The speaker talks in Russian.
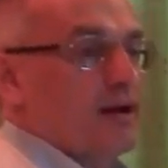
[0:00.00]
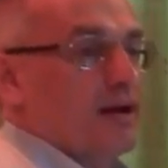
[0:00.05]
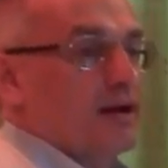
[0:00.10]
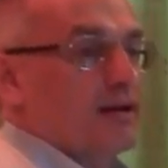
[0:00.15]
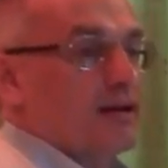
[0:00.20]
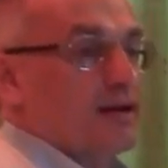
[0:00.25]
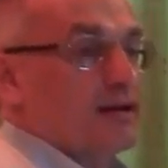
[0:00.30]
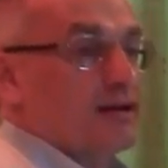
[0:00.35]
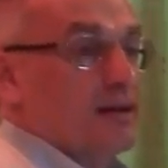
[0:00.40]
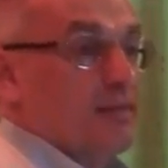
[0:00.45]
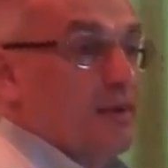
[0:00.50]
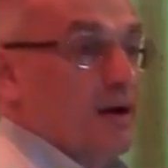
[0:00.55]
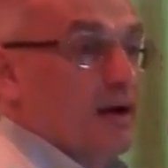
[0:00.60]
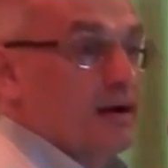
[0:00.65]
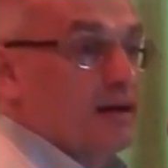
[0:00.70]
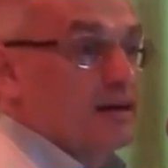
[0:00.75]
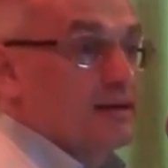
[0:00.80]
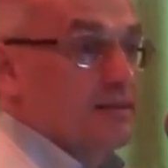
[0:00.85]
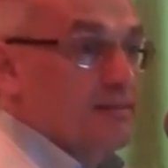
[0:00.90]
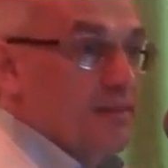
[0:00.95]
когда
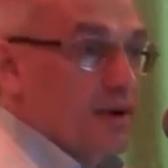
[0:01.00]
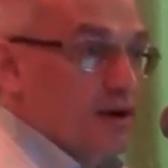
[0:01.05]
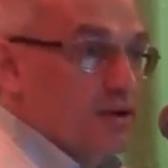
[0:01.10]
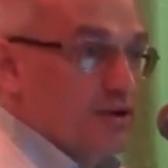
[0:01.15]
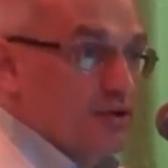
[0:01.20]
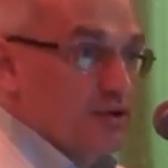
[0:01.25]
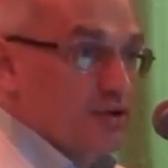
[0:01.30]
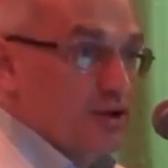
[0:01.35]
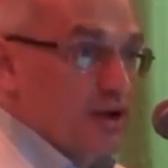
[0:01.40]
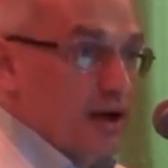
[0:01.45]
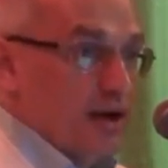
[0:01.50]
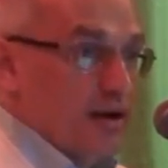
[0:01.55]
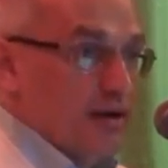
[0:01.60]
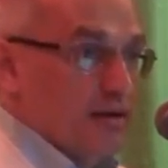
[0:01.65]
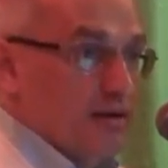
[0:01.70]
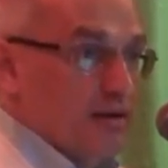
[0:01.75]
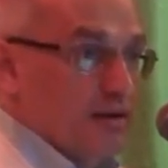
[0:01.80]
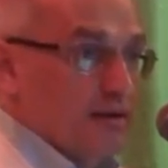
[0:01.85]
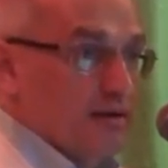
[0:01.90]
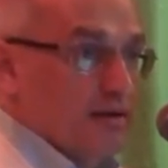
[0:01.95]
собака себя ощущает,
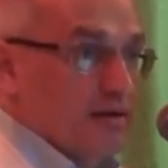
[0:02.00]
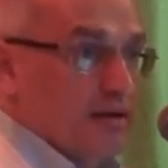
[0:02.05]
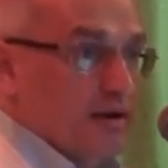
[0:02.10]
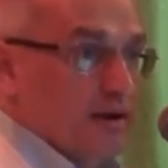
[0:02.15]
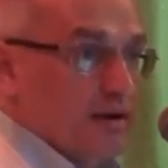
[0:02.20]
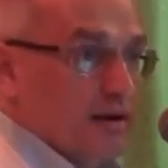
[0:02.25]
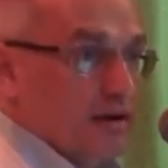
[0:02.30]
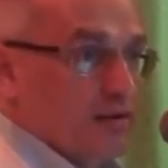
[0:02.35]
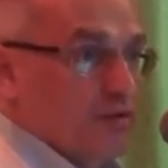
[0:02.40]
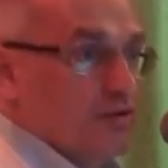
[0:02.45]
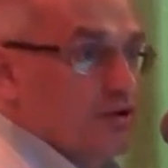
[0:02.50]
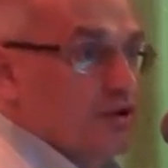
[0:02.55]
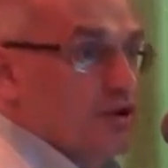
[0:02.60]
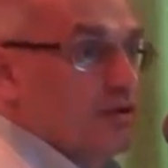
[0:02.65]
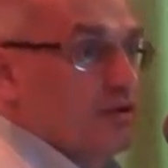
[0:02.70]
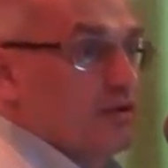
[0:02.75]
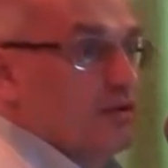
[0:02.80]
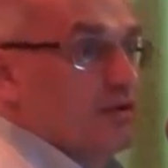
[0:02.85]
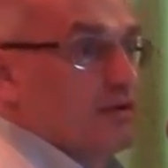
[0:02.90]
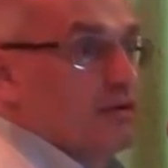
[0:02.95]
она тоже